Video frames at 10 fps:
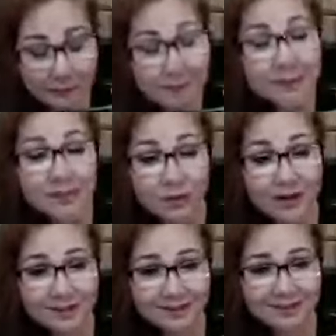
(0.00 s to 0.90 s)
bị
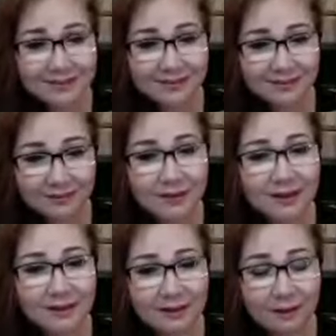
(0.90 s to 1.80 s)
stress. Vâng,
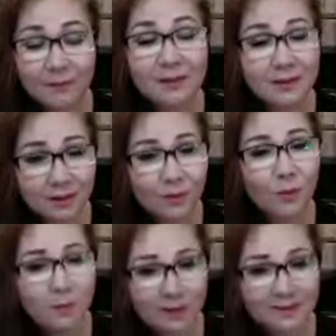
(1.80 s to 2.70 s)
Ngọc Nhi tự
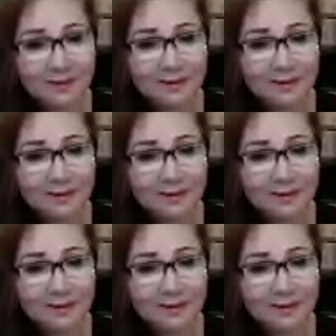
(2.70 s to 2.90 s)
cứu mình